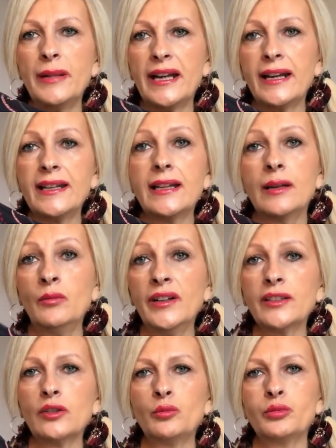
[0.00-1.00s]
pareil, à moins
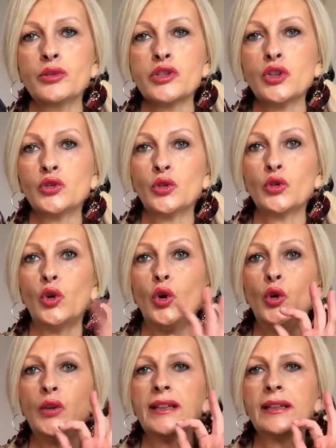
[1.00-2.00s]
40%. Donc
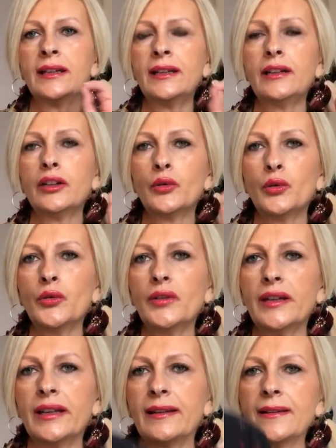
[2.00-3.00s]
aucun
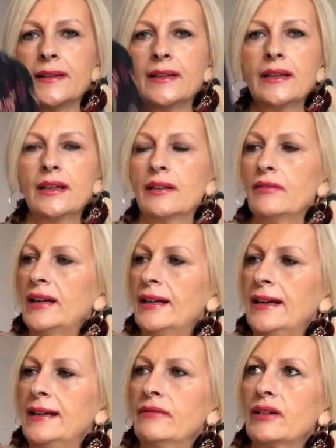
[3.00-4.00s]
regret. Voilà,
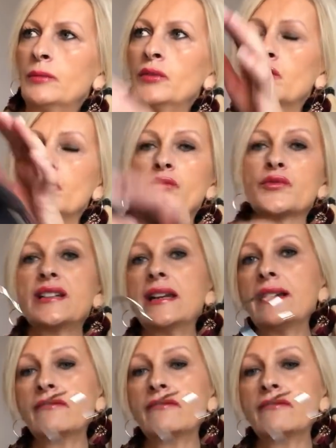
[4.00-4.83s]
elle est vraiment, vous allez